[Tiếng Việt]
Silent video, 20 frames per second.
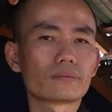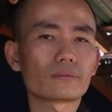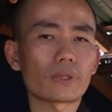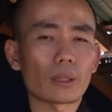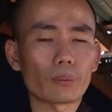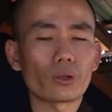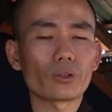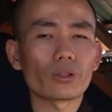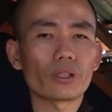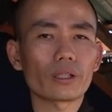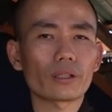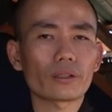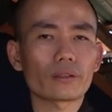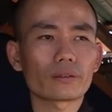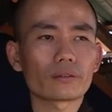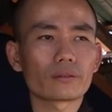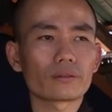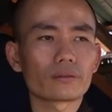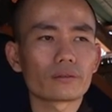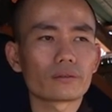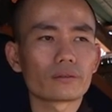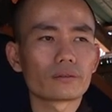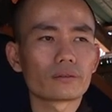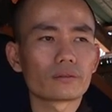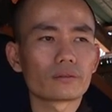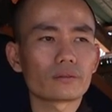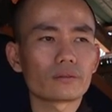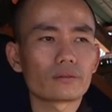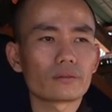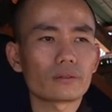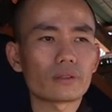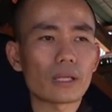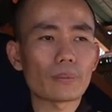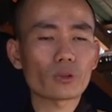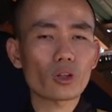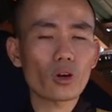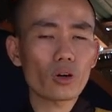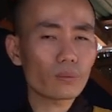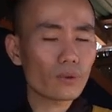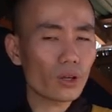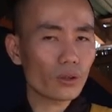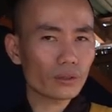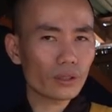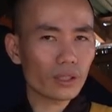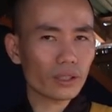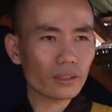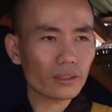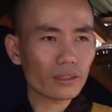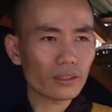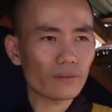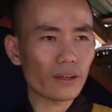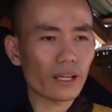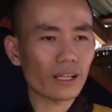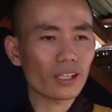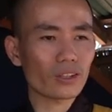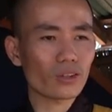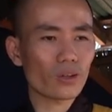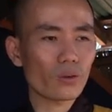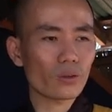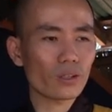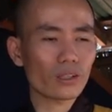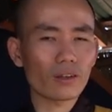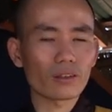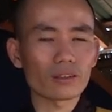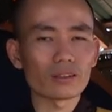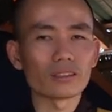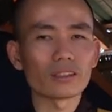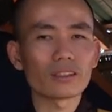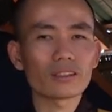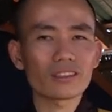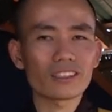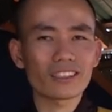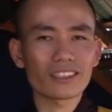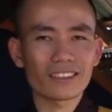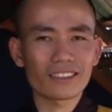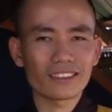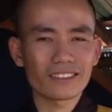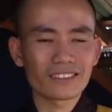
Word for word: tâm hối tiếc làm tốt mà hối tiếc như vậy cái tốt nó còn nữa gì